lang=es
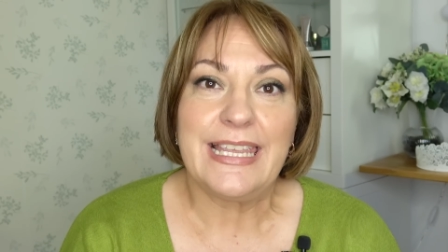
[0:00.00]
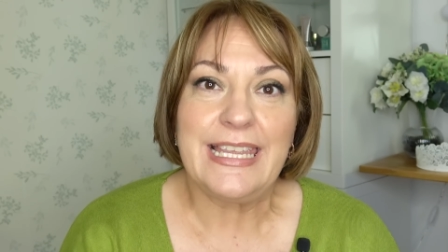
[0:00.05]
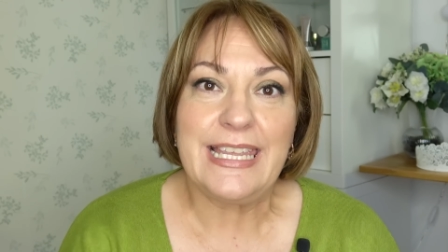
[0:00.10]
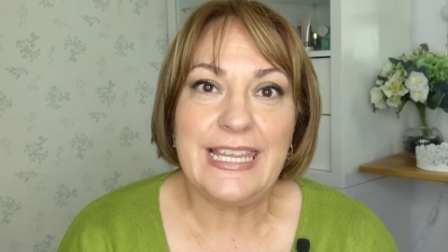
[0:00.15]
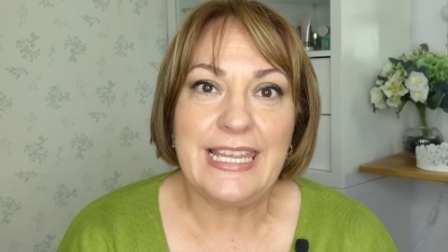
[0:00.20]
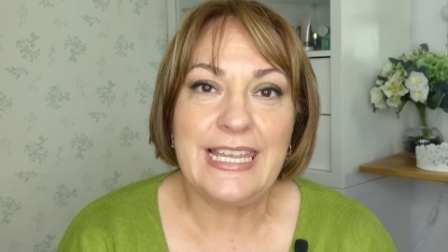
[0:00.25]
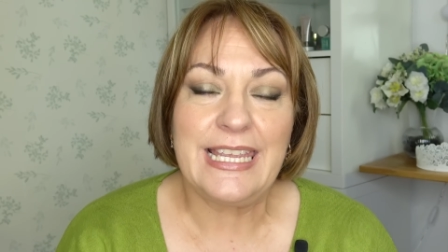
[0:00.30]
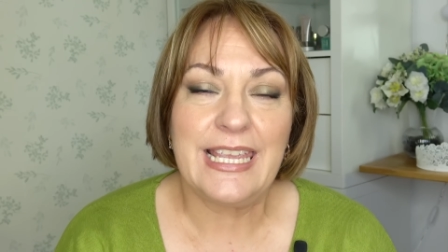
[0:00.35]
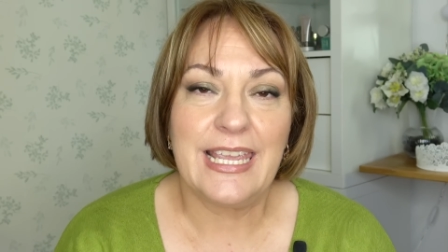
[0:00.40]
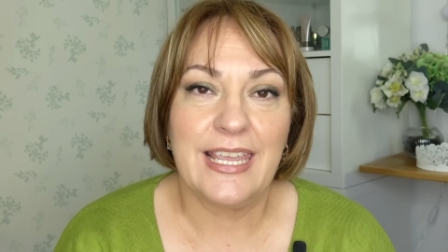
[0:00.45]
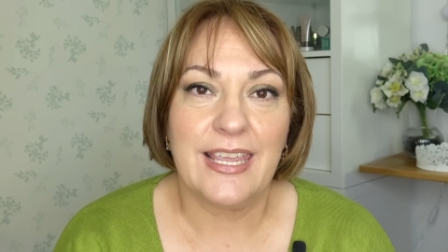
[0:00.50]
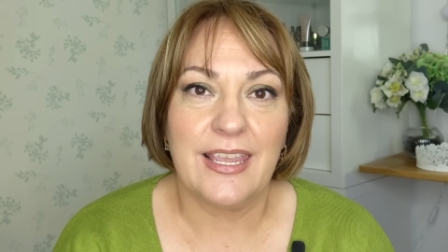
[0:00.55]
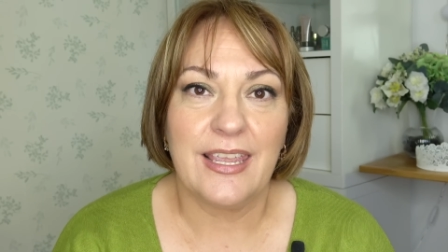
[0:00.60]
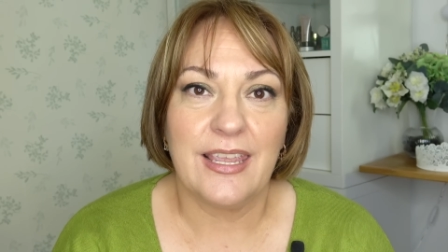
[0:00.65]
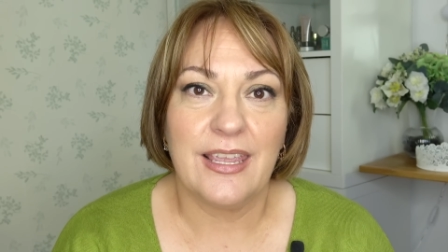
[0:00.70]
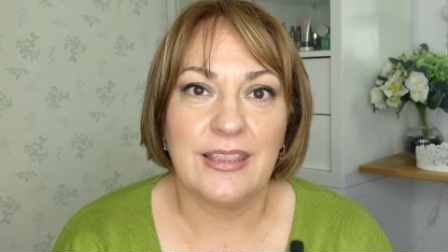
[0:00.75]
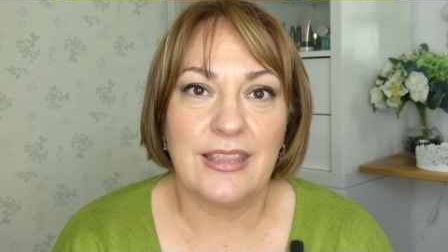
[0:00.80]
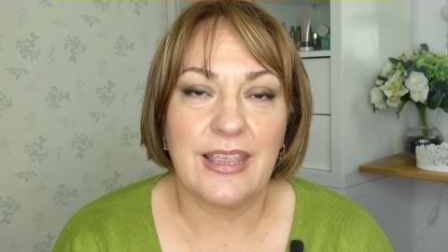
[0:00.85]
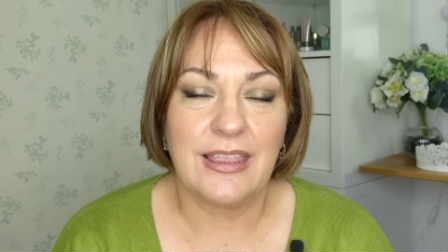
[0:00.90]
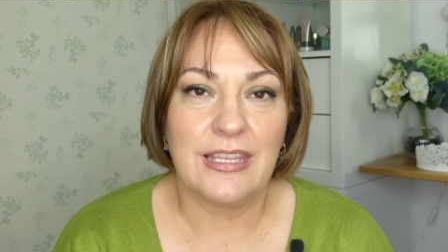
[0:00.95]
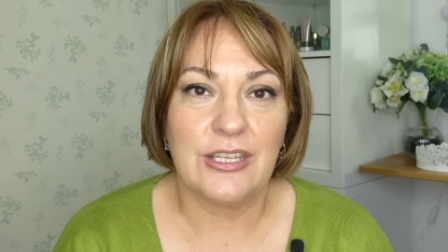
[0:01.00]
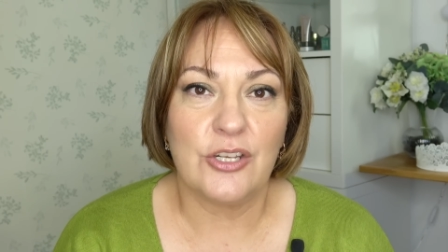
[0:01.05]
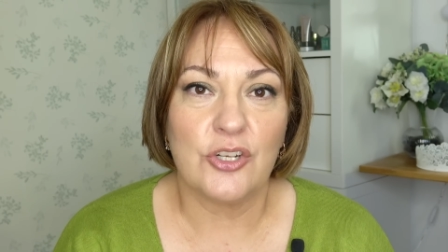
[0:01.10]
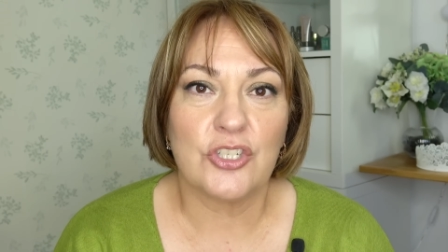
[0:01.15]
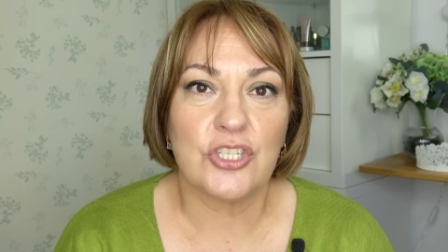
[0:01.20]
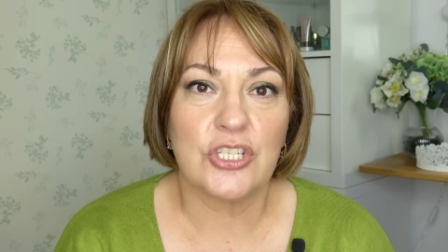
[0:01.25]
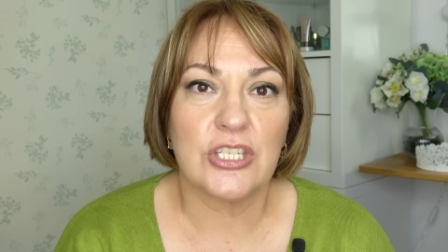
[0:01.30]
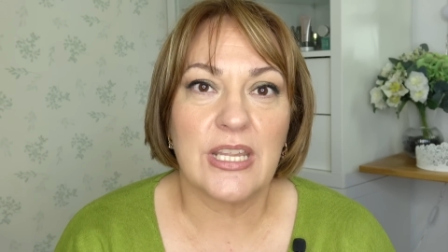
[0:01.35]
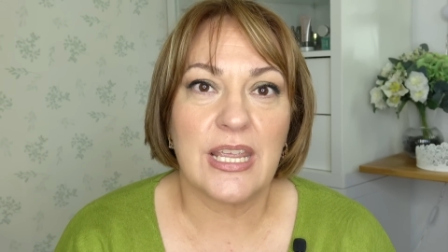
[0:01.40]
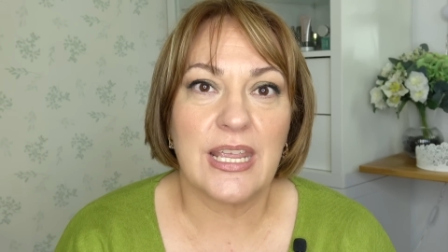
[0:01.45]
y eh,
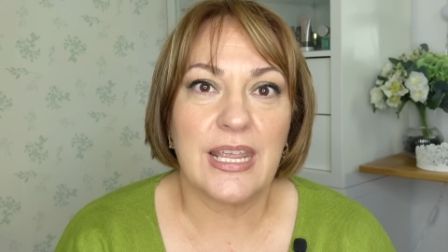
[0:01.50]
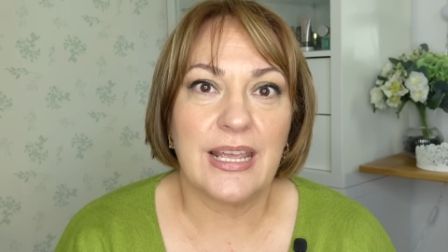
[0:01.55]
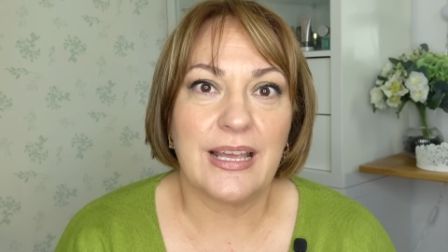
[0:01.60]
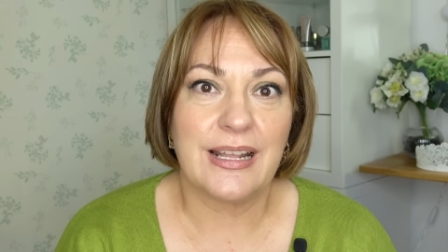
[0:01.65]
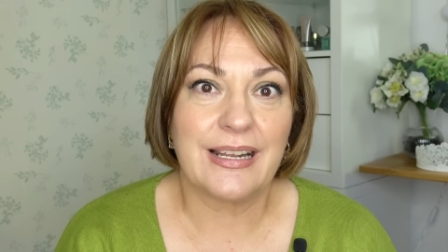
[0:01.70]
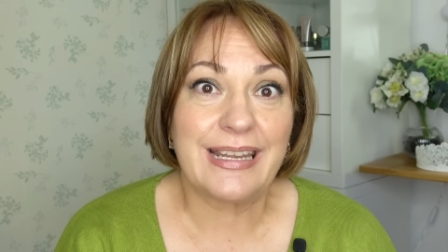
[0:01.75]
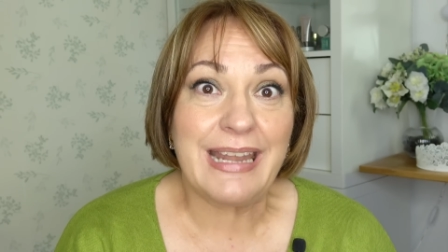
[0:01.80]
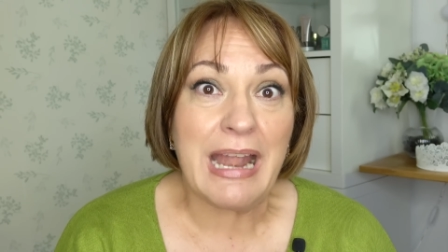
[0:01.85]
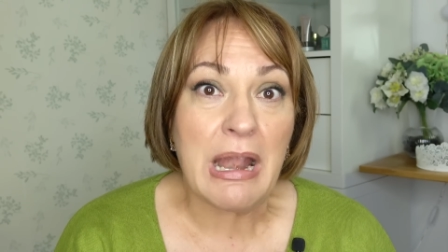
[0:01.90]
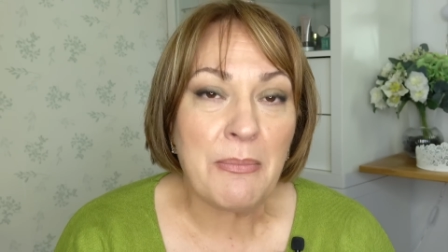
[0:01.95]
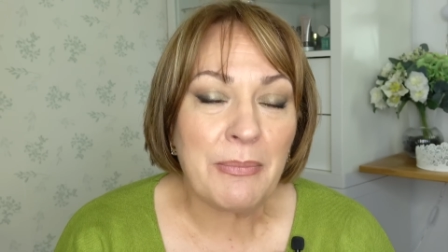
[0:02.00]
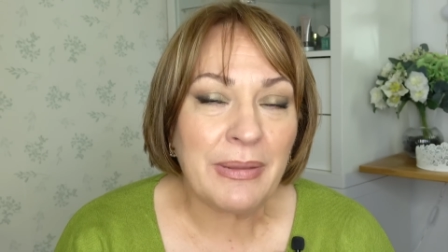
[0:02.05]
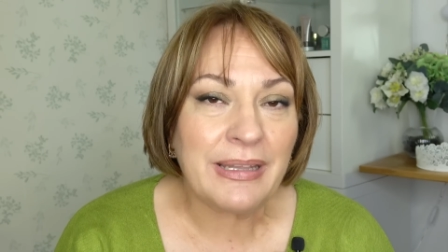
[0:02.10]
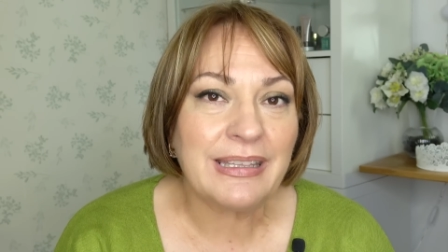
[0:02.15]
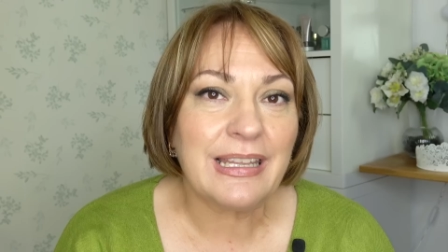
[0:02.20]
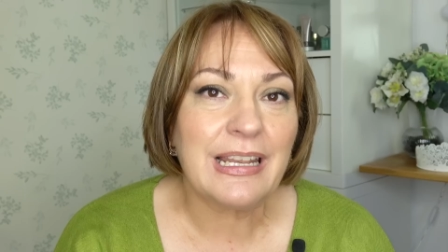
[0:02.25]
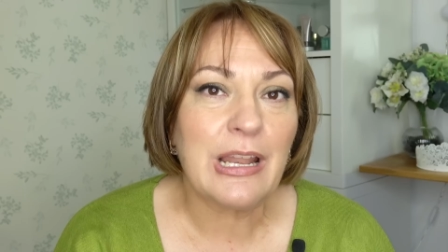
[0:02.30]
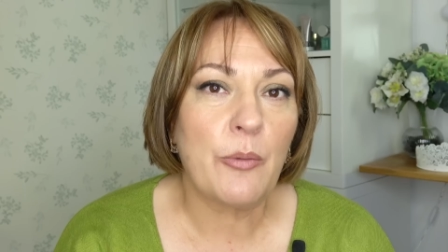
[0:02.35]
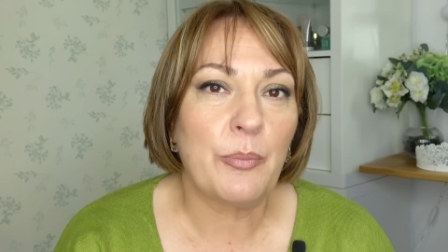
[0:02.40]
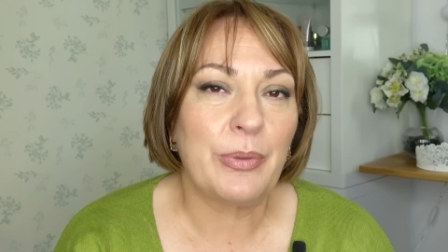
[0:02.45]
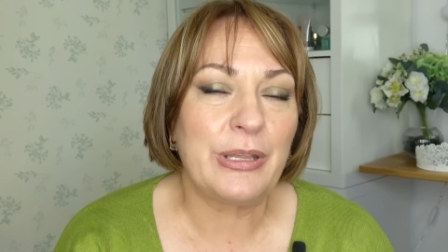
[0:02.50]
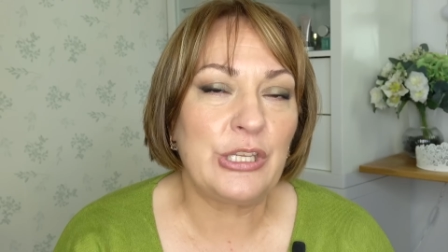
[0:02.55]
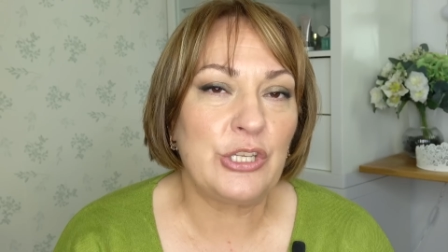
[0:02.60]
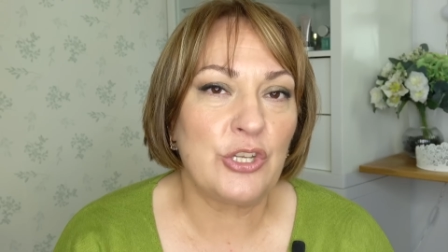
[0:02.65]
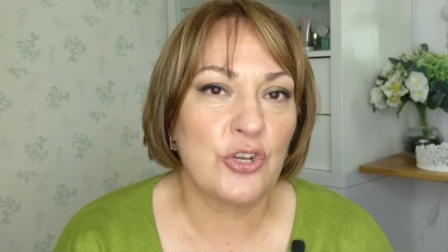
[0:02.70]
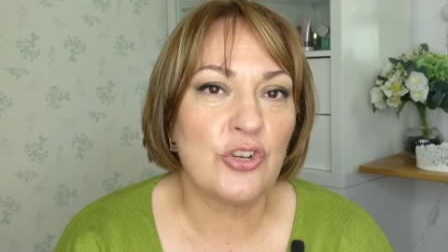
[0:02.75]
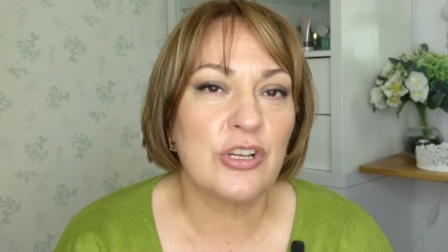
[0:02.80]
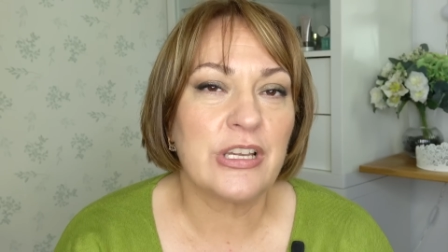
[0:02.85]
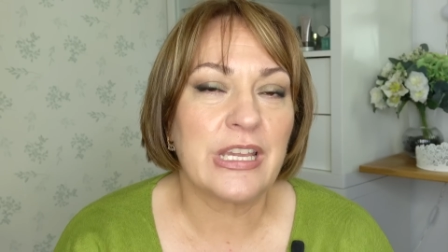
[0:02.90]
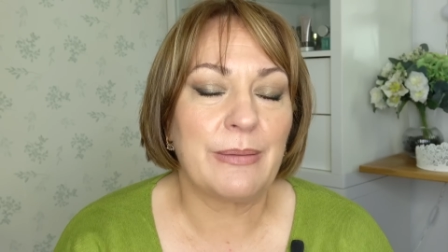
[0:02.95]
deciros eh, realmente la
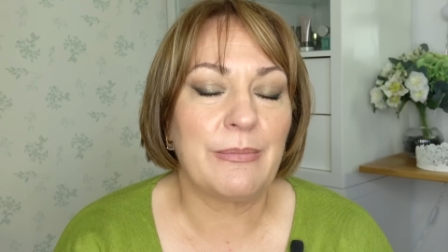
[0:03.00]
opinión